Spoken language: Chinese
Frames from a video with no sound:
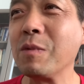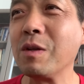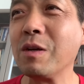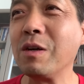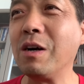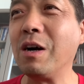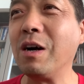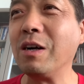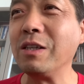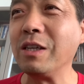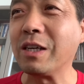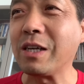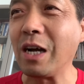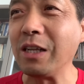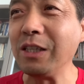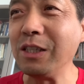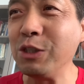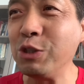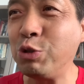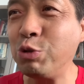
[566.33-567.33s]
啊，你
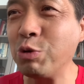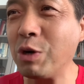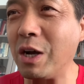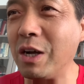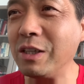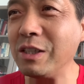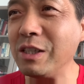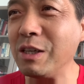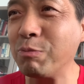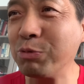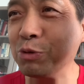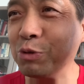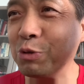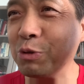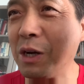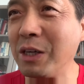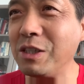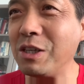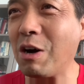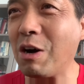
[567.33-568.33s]
赶紧捐，你不
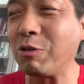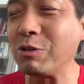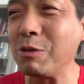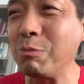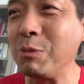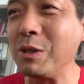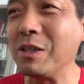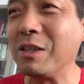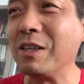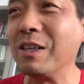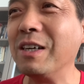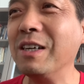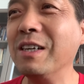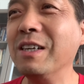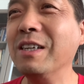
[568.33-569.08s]
捐要你命，